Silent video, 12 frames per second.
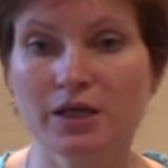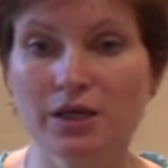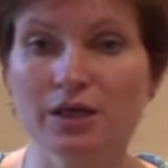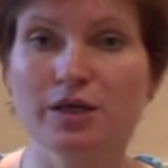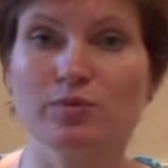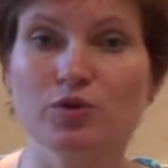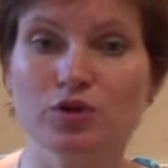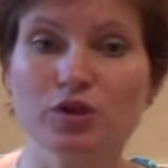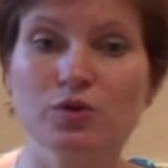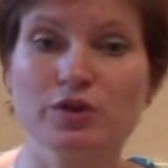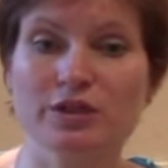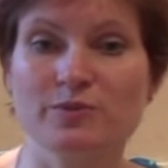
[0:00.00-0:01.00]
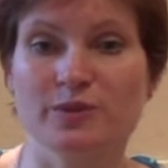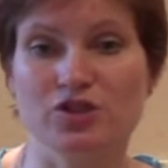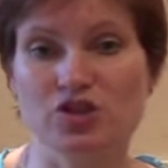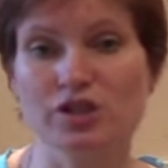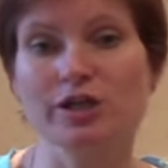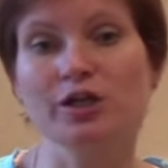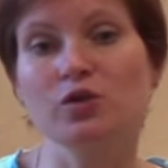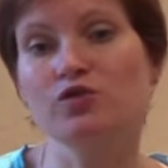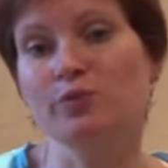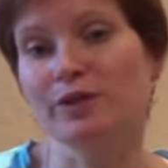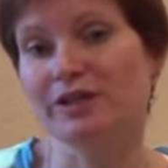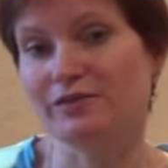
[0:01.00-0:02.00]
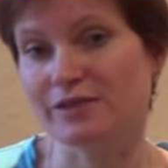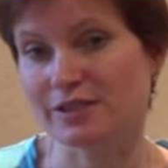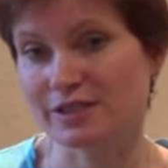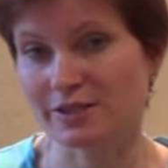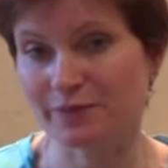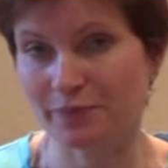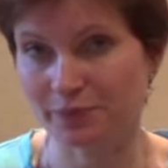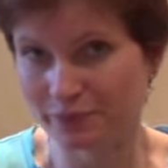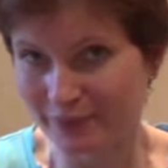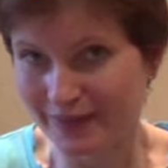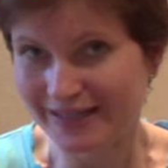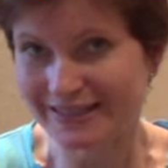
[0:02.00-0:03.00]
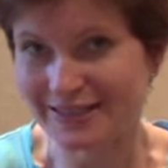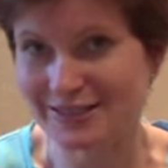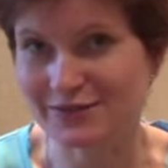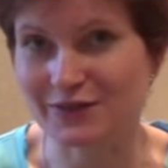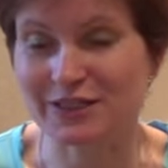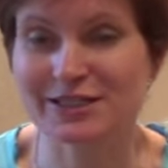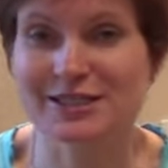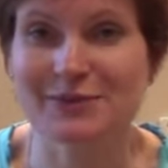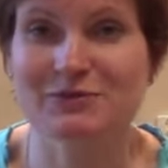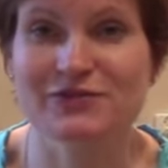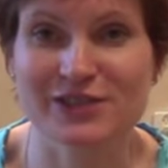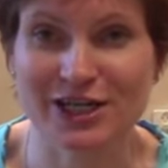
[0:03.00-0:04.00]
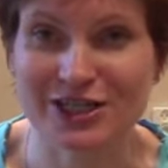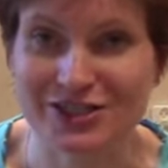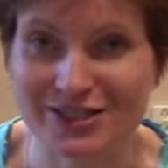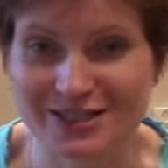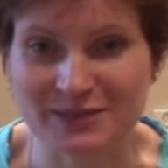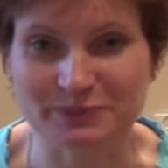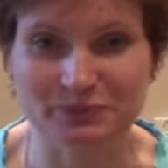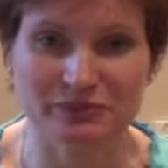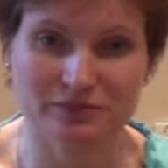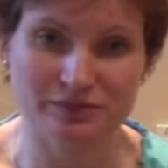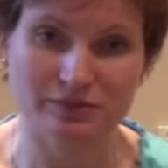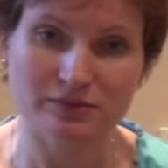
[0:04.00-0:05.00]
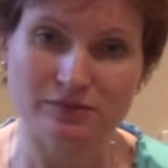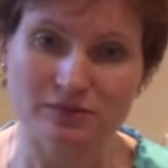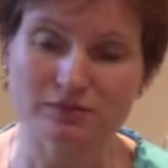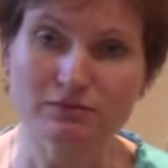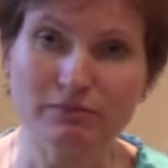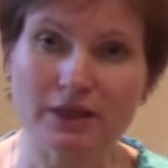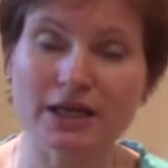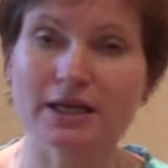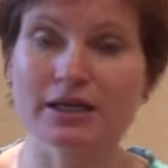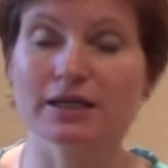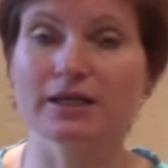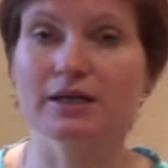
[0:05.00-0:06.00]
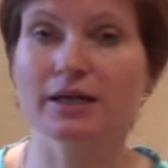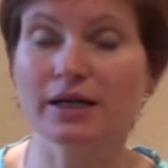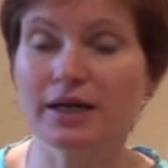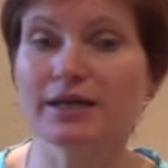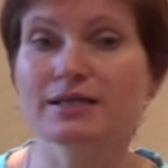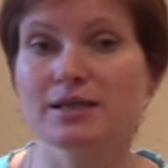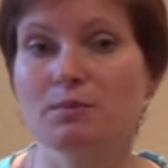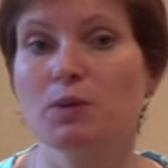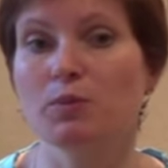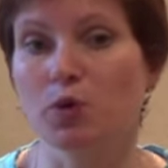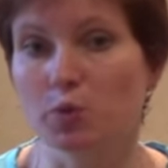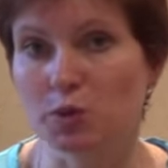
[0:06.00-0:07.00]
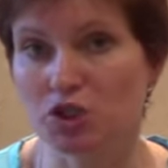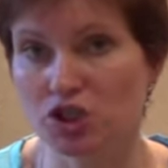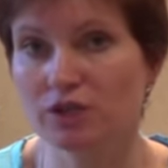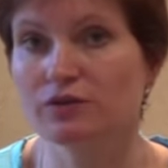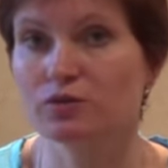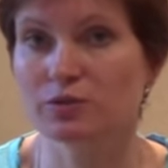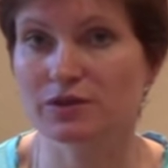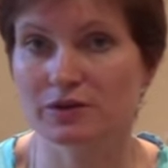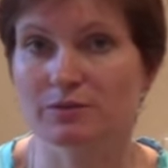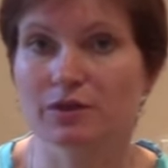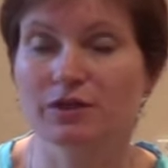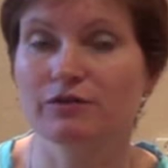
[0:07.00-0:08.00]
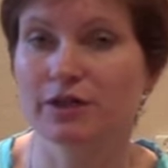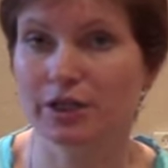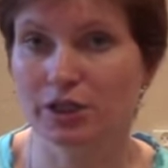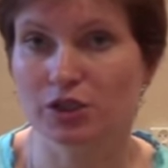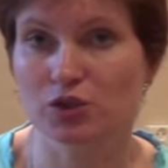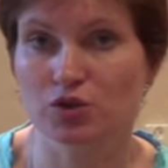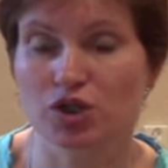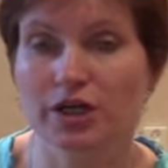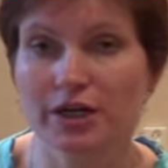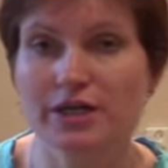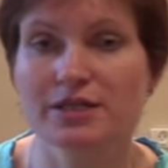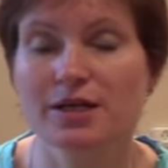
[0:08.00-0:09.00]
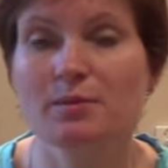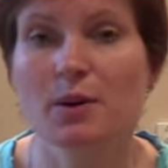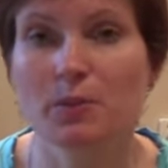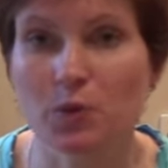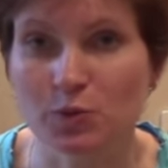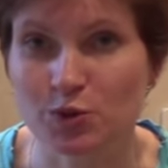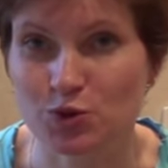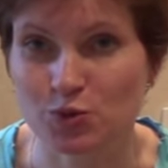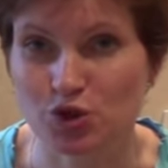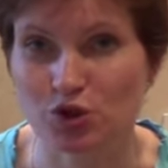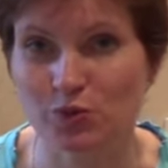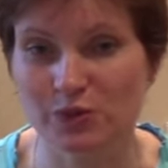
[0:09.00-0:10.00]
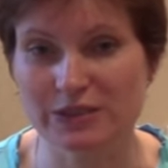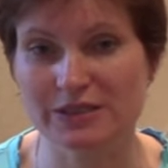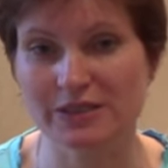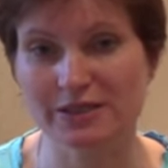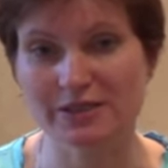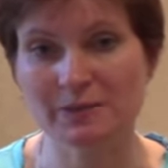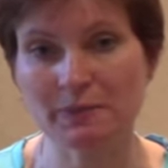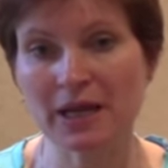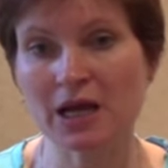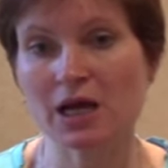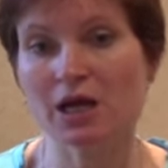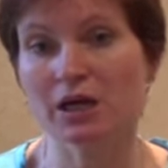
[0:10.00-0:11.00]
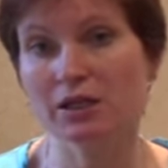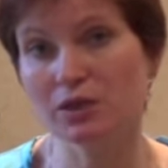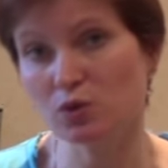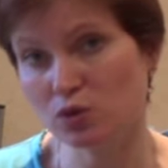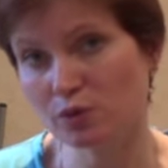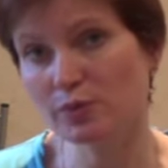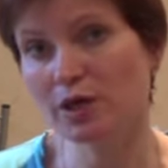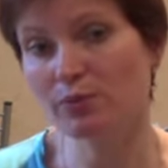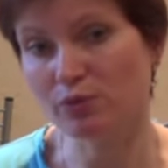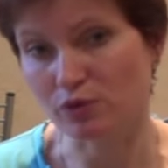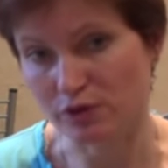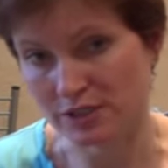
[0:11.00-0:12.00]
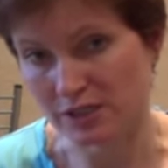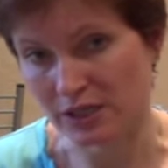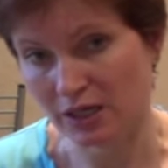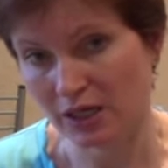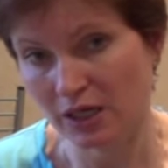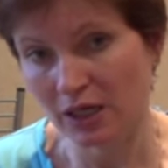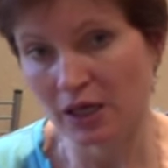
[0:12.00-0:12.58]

И ребенок у нас почти готов появиться на свет, с нами встретиться. Э, какая самопомощь? Да, вот мы с вами говорили тоже, какая самопомощь может быть здесь? Это удобная поза.